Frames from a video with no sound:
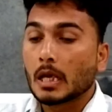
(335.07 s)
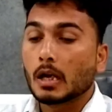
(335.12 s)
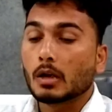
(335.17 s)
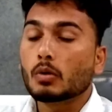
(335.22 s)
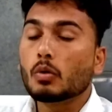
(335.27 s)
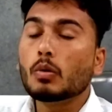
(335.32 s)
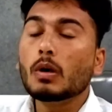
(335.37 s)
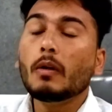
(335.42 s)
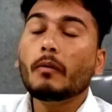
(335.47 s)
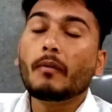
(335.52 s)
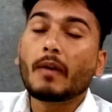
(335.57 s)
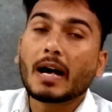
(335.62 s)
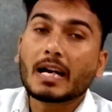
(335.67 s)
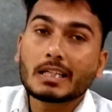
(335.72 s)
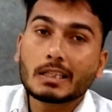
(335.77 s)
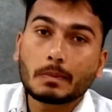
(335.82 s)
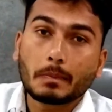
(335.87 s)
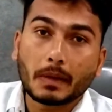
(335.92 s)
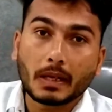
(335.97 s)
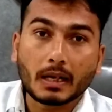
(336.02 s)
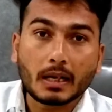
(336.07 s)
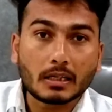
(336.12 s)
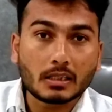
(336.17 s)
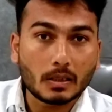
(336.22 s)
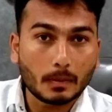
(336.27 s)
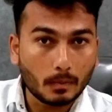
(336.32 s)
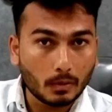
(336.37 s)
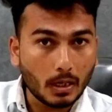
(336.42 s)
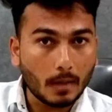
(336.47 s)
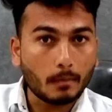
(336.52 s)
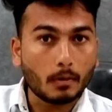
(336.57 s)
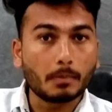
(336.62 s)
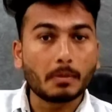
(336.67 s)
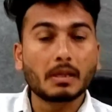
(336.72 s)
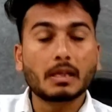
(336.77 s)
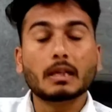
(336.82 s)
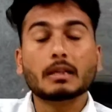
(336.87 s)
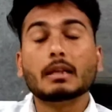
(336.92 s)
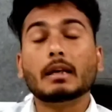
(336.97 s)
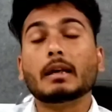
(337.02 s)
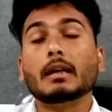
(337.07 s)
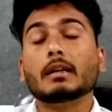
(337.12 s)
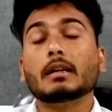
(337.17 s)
गूगल फास्ट पेयर का सपोर्ट आपको मिल जाता है